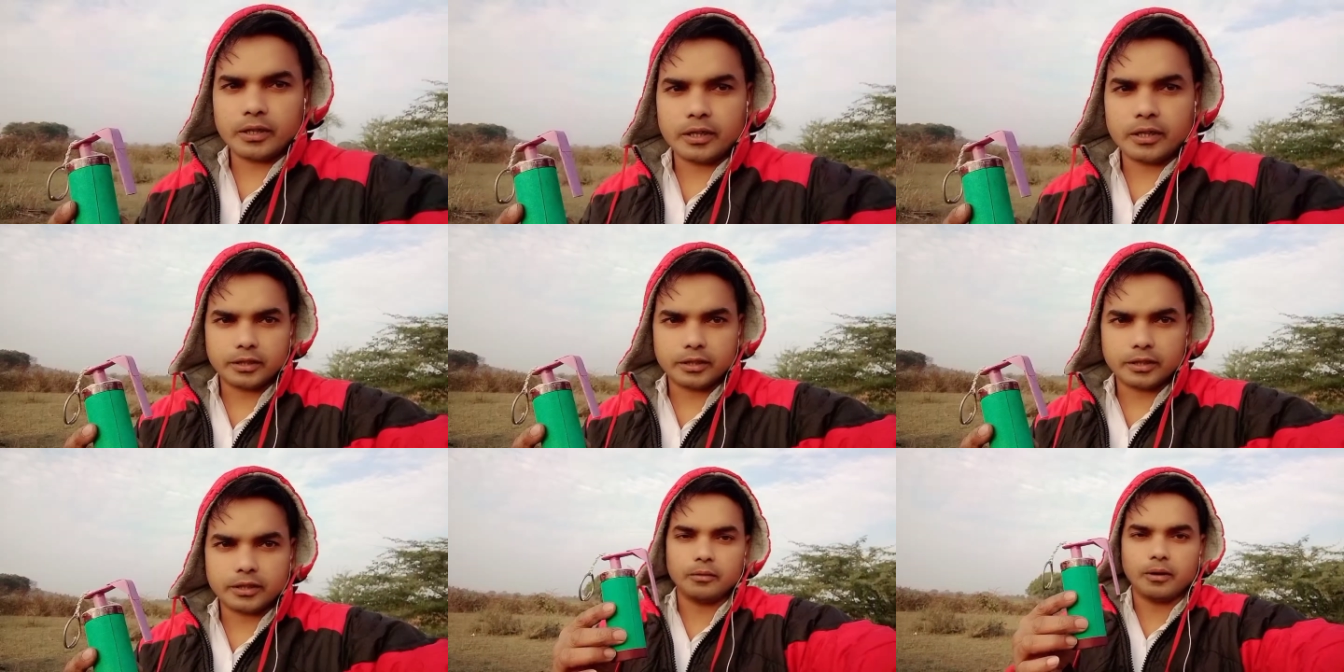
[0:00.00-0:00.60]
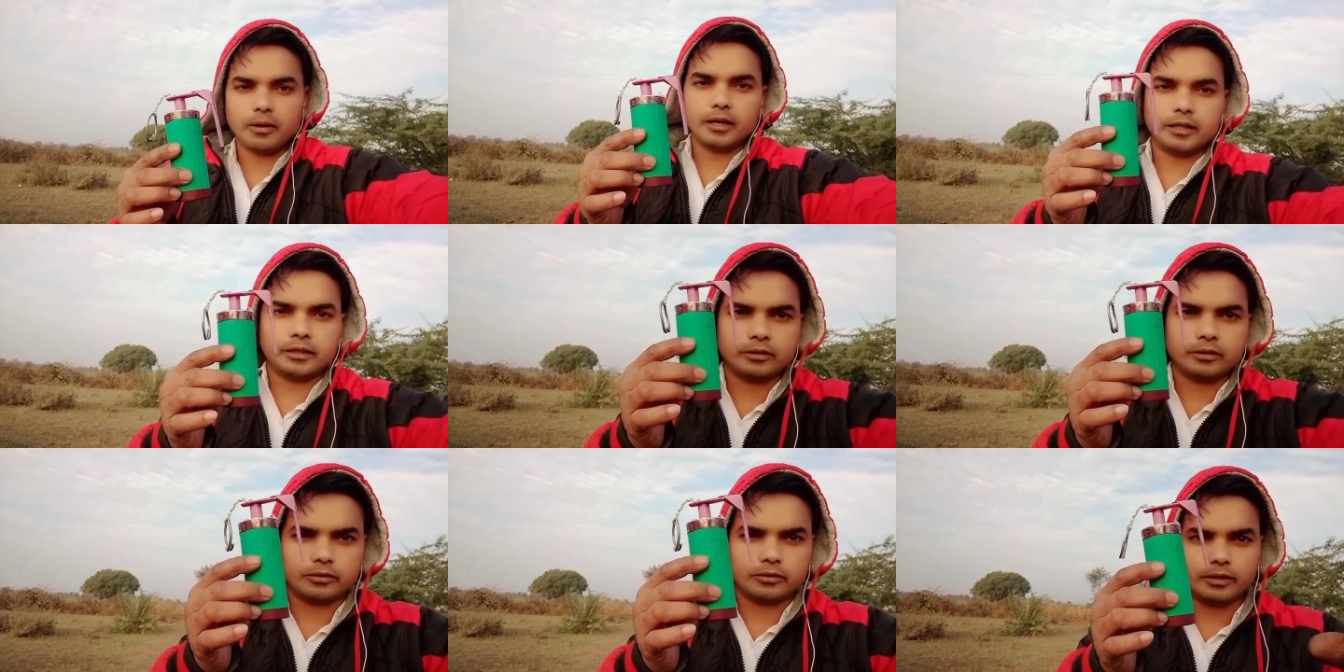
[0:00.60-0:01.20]
रिलीज करने वाले
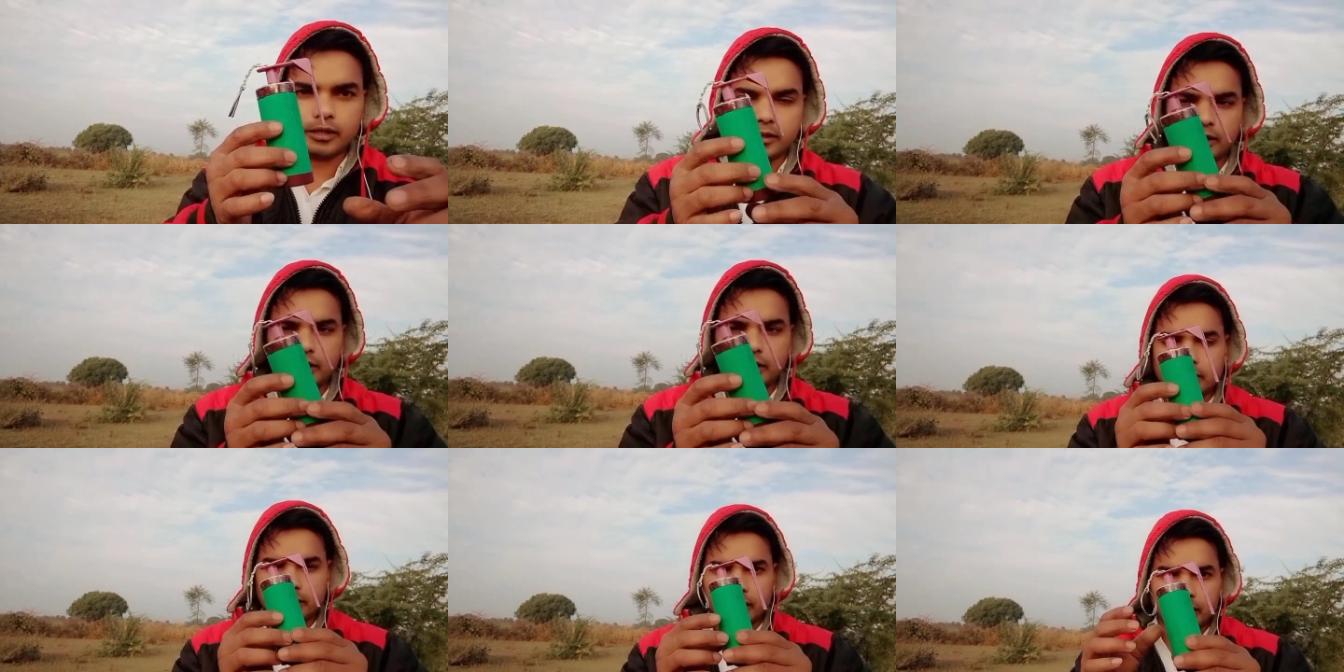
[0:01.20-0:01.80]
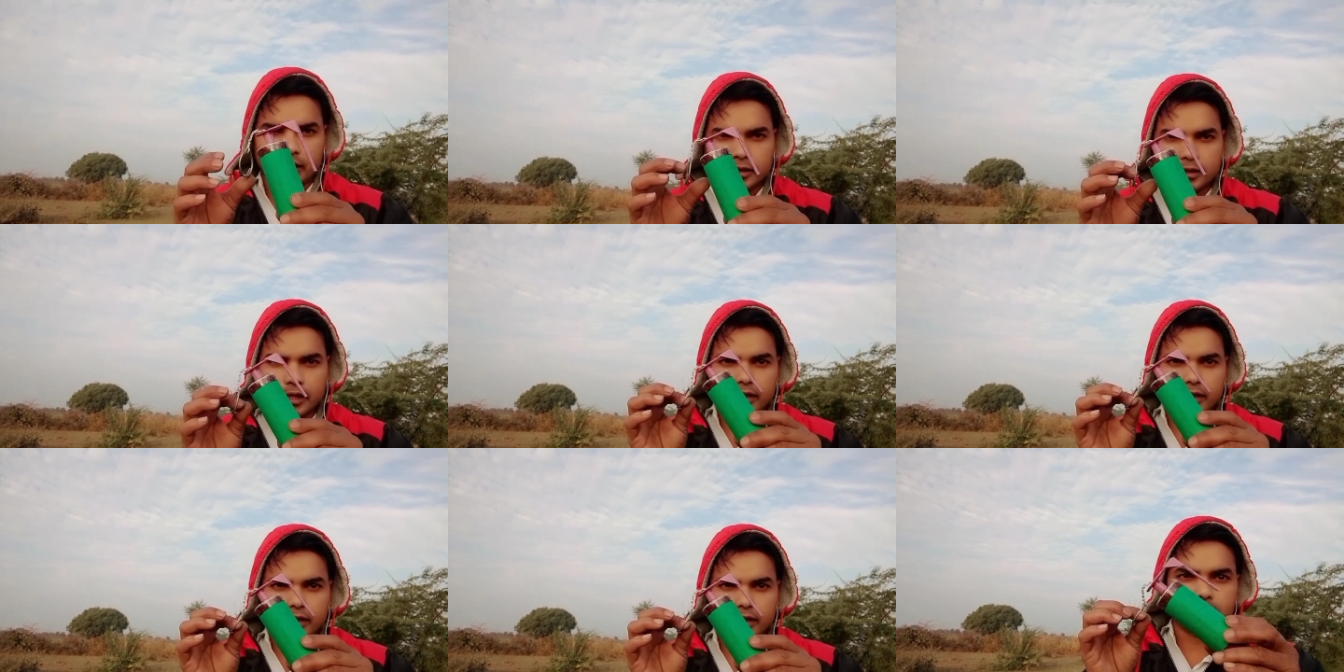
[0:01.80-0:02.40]
हैं तो देखते हैं इसका कैसा
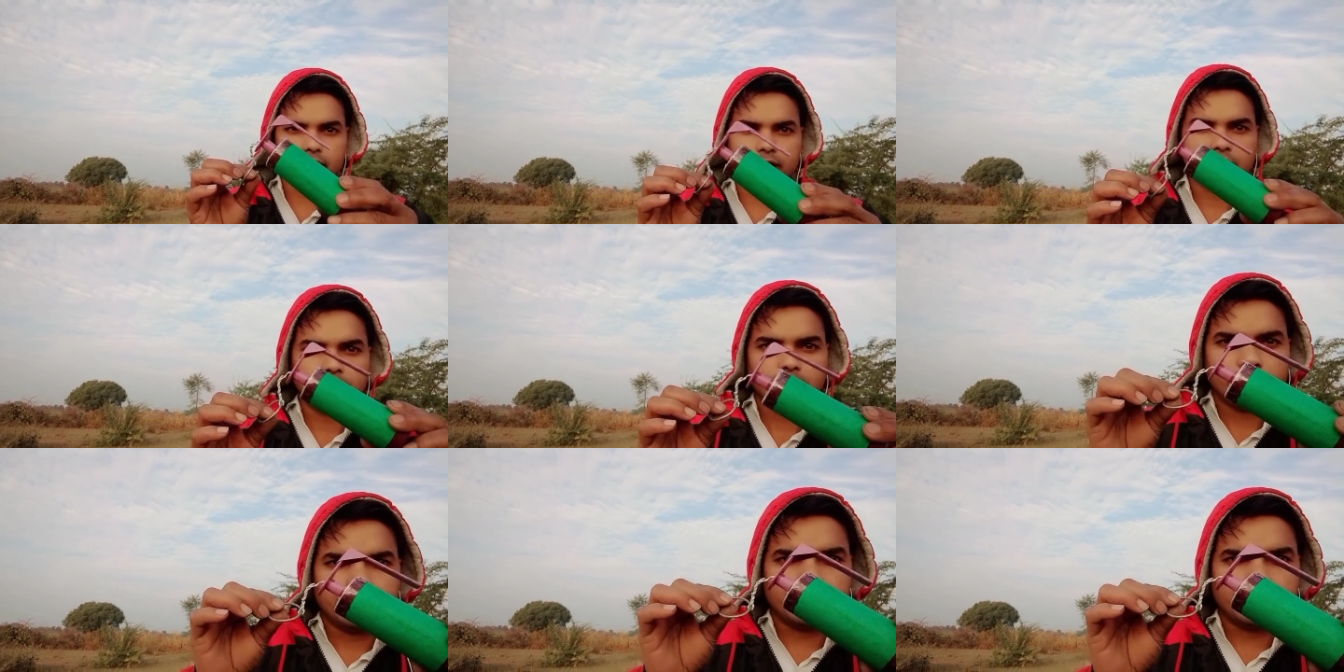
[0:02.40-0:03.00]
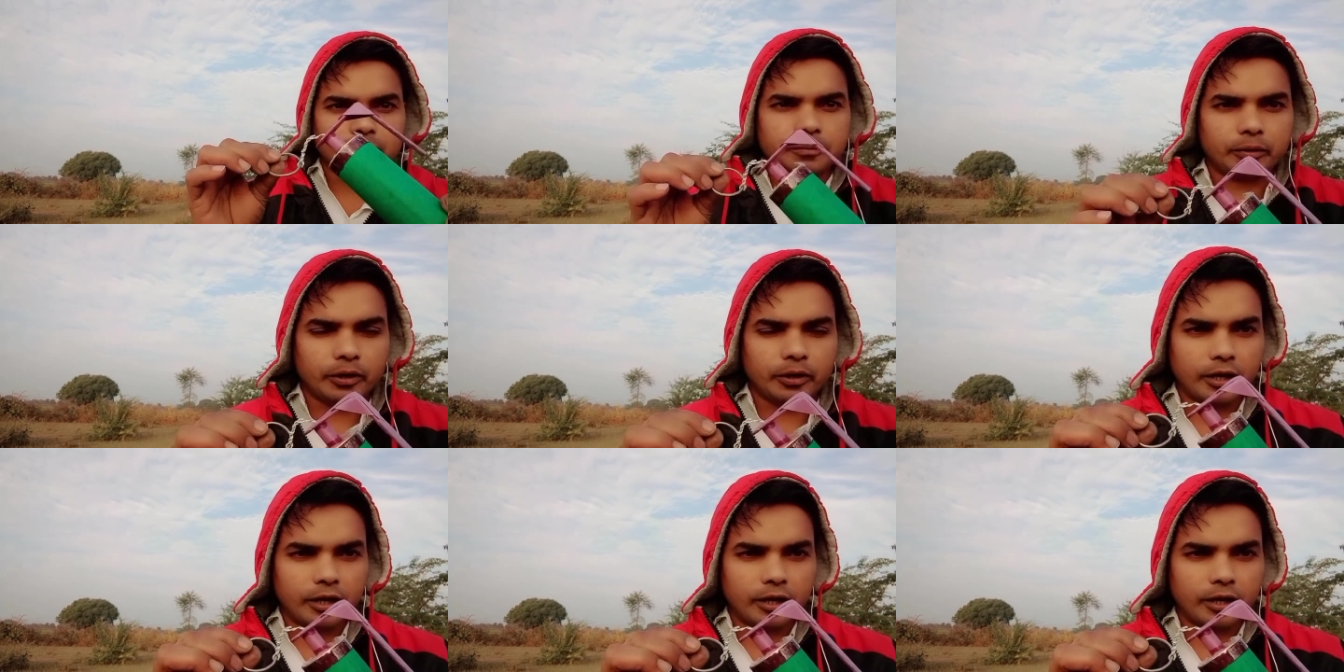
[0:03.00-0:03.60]
रिजल्ट है लेकिन
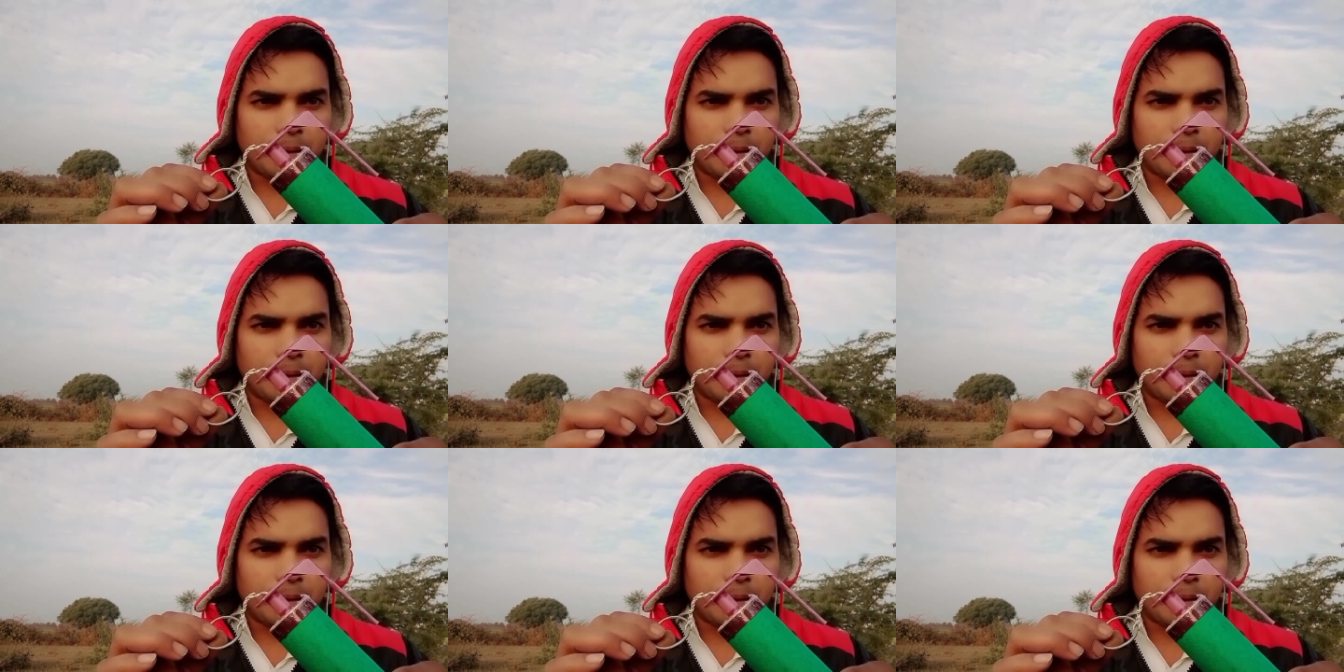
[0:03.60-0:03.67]
फ्रेंड हम